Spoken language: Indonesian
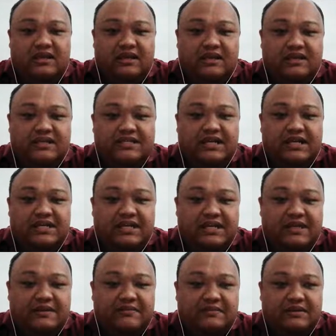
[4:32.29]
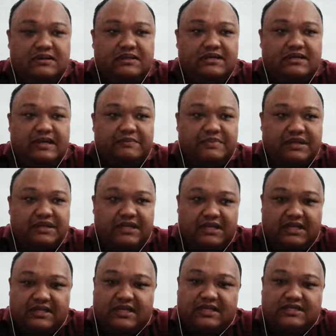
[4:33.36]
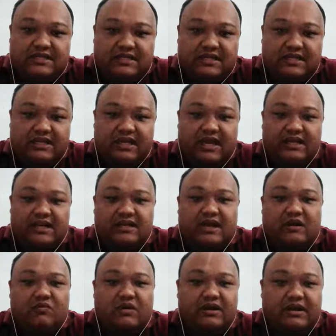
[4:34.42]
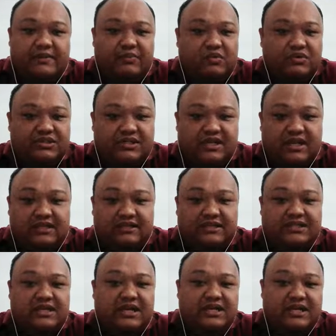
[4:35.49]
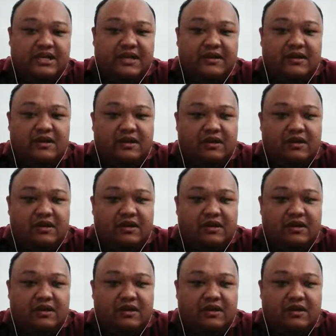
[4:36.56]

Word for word: ini terjadi uh, dalam diri kita sendiri ada gangguan emosi yang terjadi